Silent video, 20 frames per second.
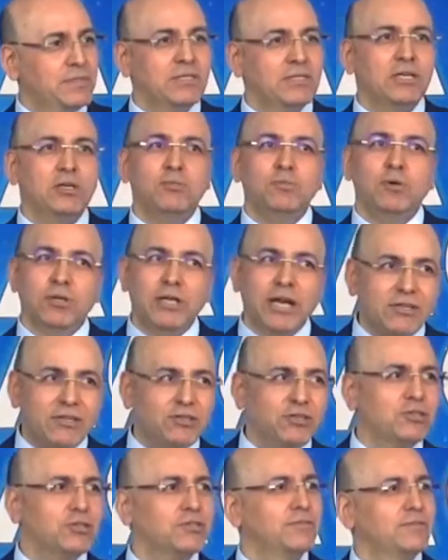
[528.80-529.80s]
De ser un
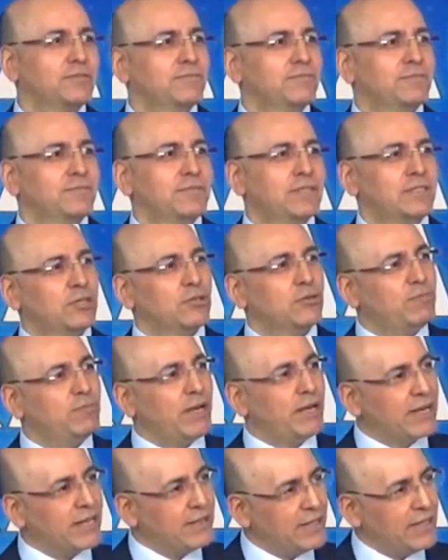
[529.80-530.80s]
borracho, de ser un
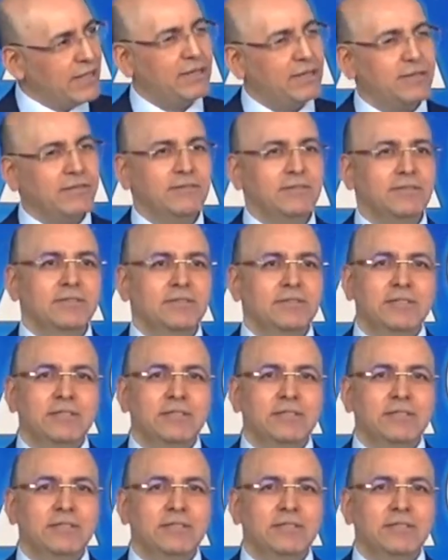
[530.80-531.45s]
parrandero,